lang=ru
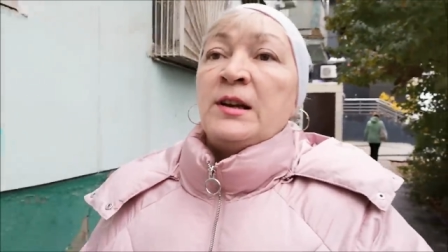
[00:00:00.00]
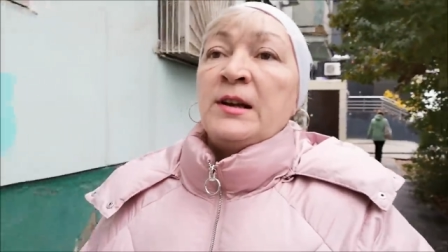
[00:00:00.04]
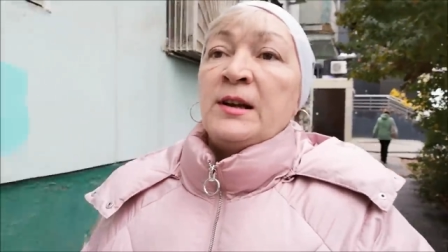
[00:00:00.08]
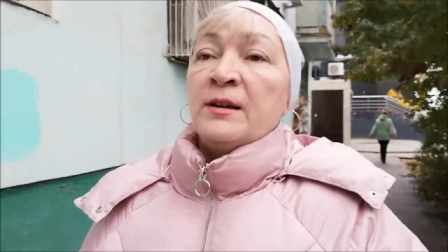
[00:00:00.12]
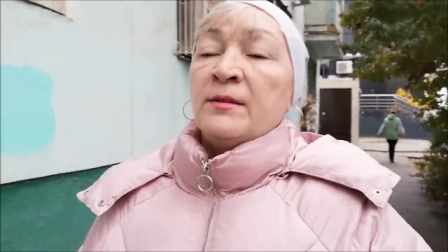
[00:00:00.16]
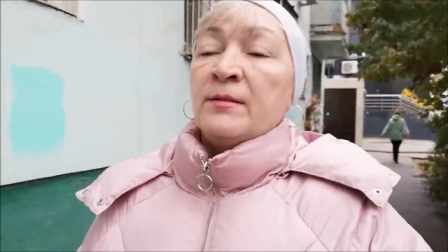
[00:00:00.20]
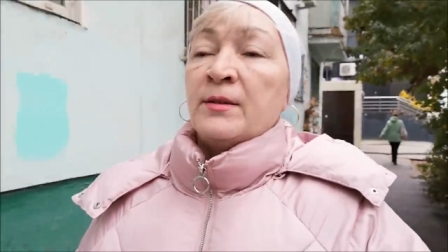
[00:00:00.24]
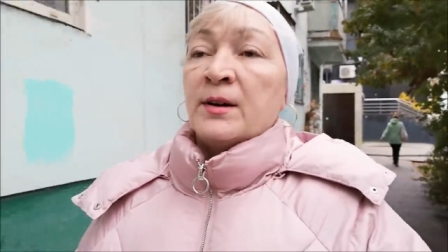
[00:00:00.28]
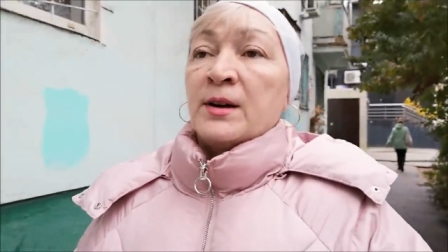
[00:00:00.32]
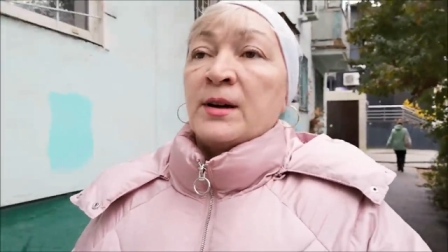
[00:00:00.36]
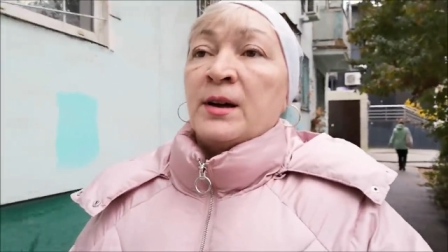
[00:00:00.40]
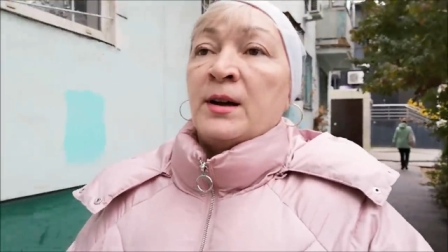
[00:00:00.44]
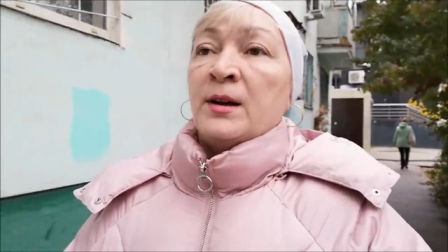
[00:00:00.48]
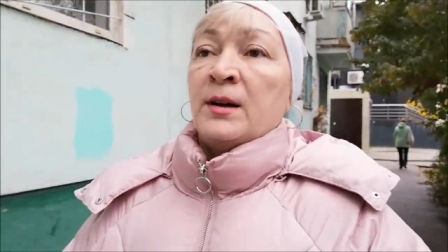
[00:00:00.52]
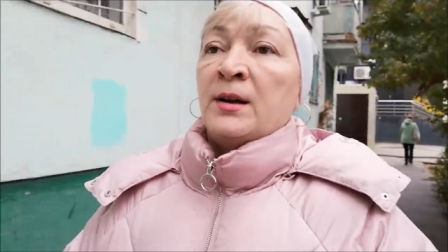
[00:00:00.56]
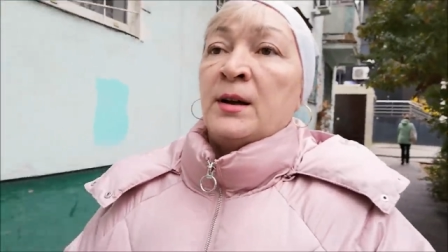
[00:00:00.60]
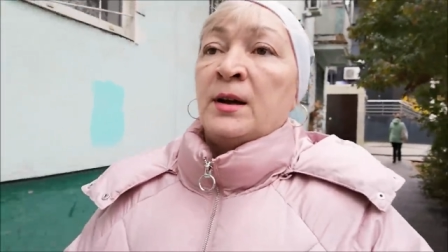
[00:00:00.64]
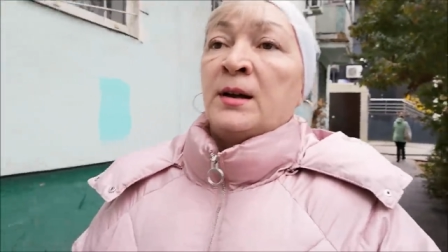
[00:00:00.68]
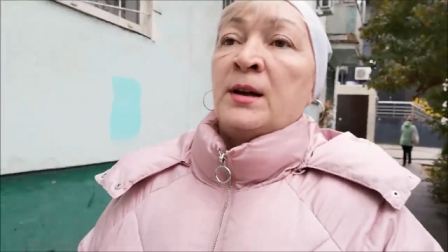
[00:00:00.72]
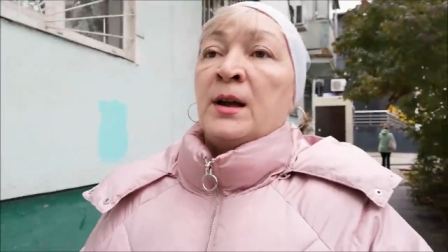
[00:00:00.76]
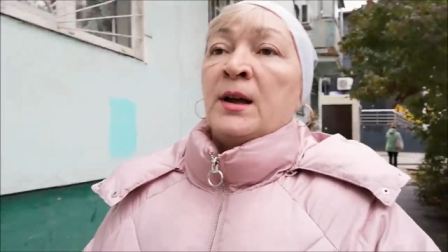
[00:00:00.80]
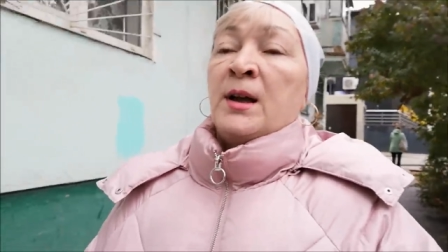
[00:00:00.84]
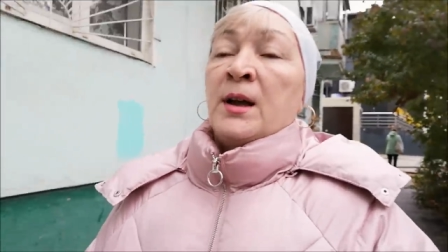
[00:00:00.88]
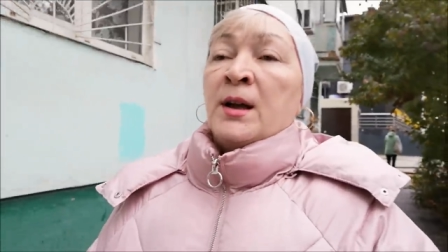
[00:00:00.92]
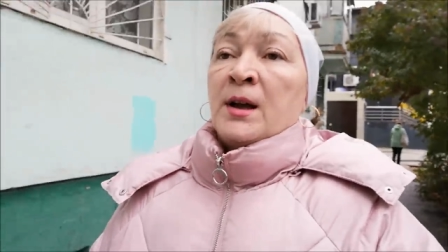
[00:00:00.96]
лево,
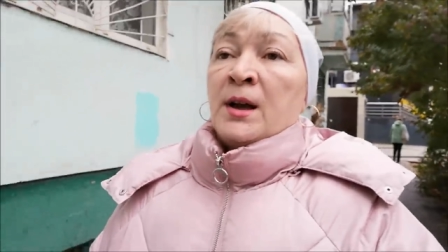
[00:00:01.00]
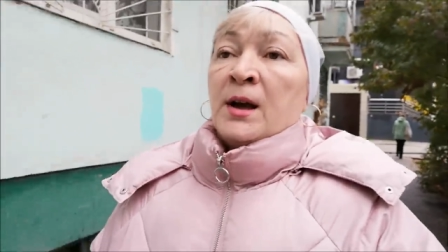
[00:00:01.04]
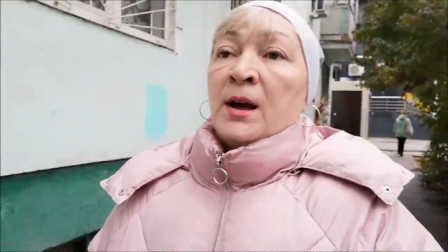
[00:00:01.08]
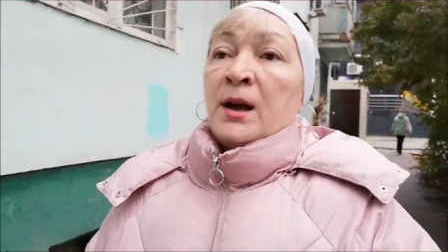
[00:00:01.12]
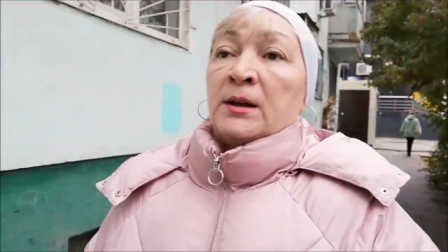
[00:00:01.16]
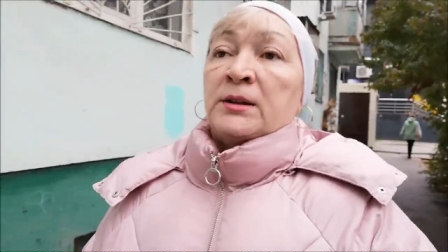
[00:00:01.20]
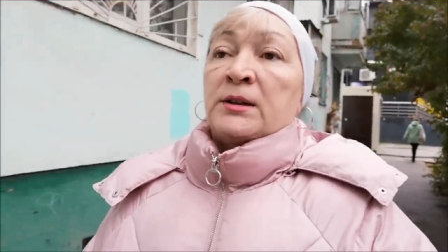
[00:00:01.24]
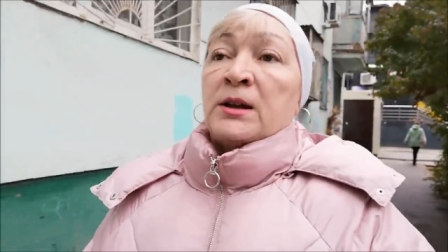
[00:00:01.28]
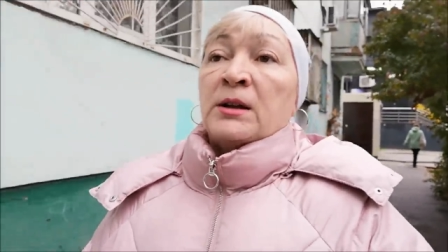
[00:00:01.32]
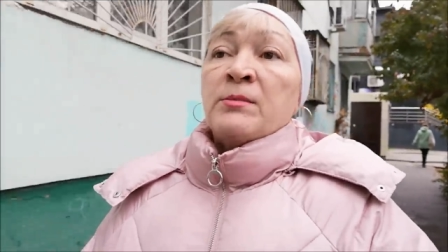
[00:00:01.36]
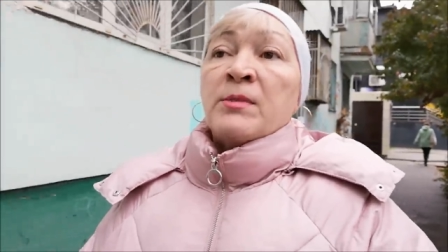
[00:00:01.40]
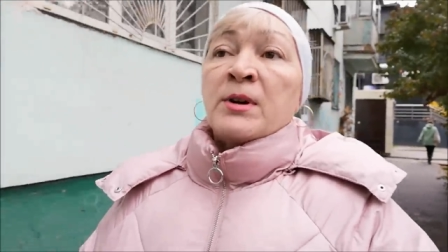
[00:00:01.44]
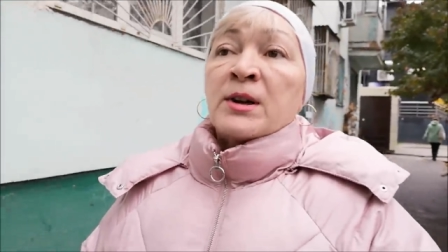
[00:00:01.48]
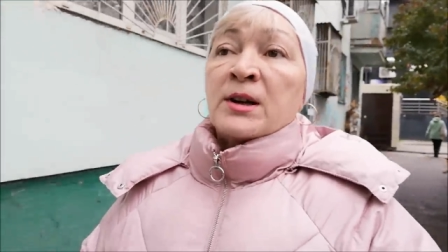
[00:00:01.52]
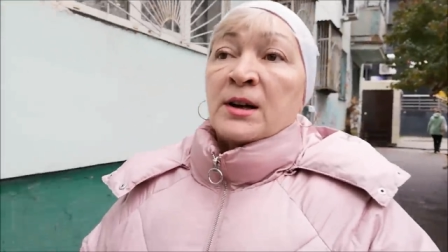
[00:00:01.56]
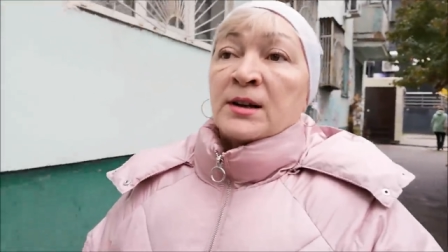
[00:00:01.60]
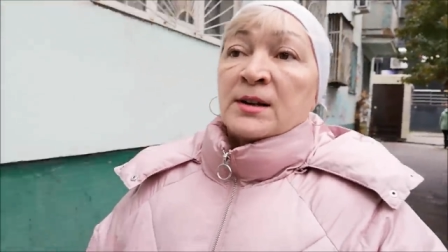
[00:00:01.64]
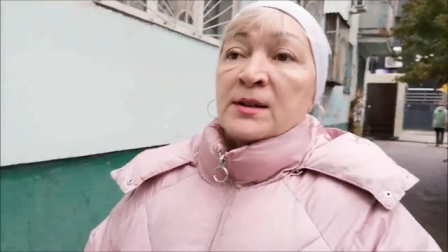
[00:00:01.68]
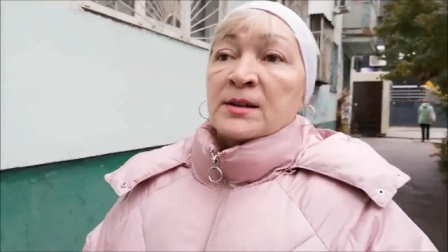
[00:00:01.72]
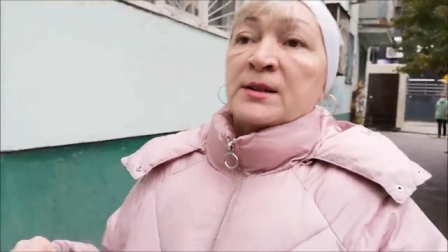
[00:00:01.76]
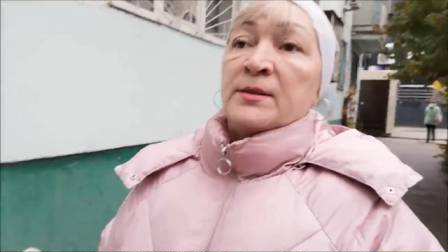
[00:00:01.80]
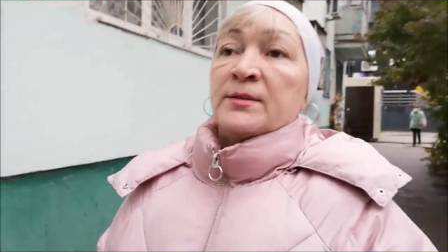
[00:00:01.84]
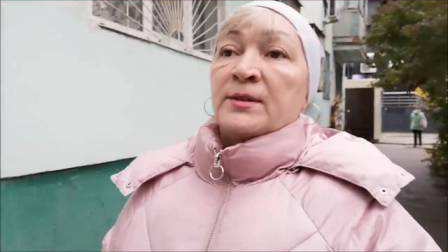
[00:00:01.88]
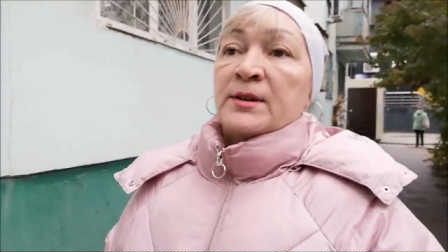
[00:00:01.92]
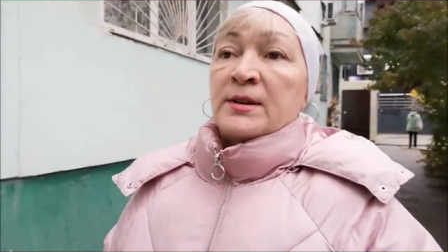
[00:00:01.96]
а там,
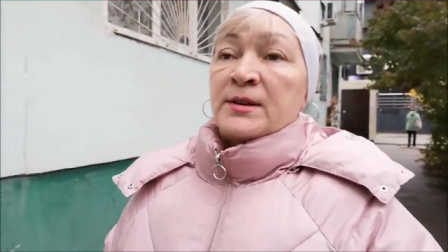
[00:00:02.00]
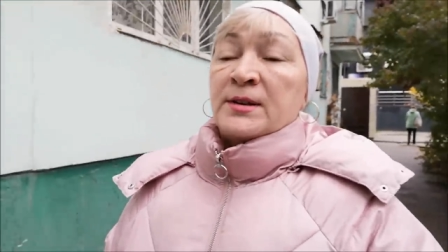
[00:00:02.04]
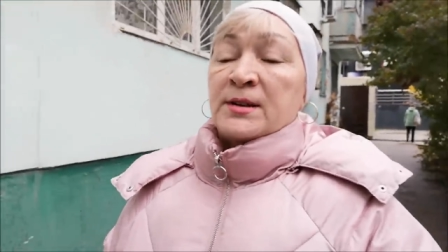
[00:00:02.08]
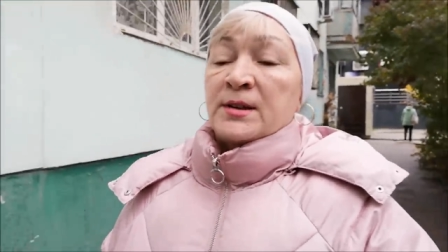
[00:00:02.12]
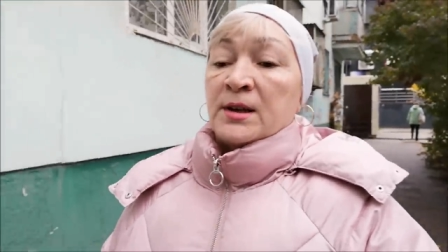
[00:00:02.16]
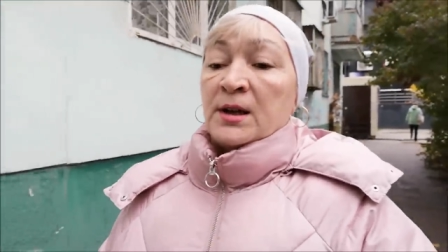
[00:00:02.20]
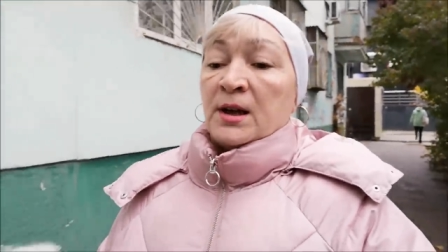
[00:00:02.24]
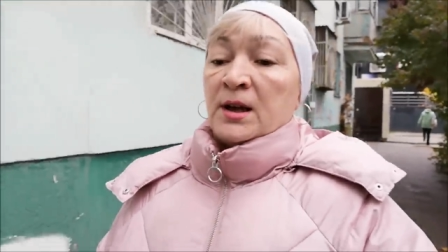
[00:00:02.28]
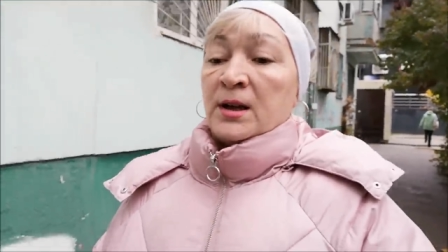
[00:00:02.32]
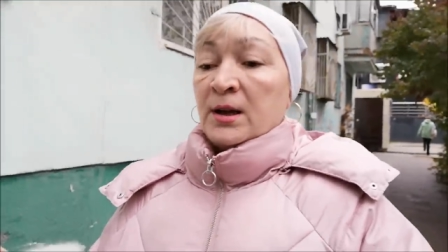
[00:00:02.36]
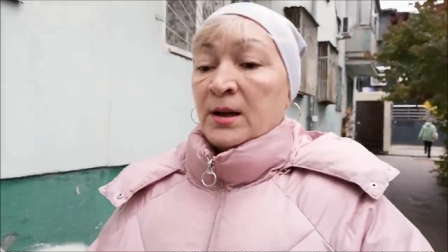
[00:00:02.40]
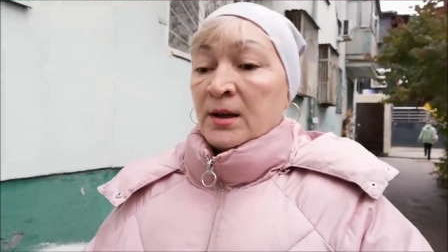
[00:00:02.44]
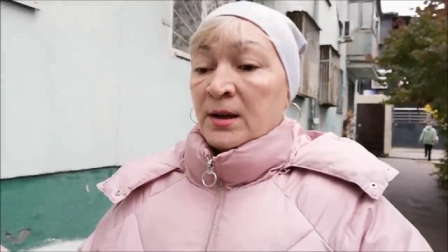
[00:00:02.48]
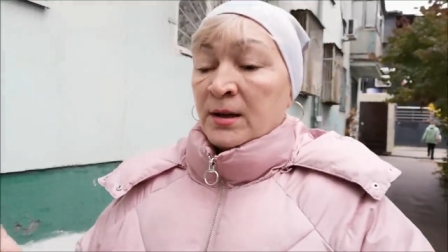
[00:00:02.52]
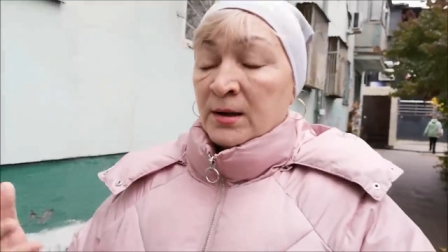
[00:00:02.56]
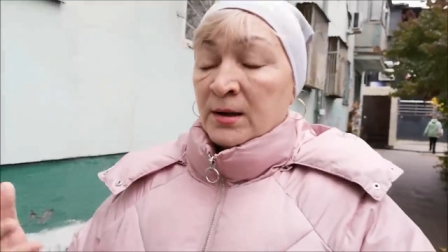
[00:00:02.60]
оказывается,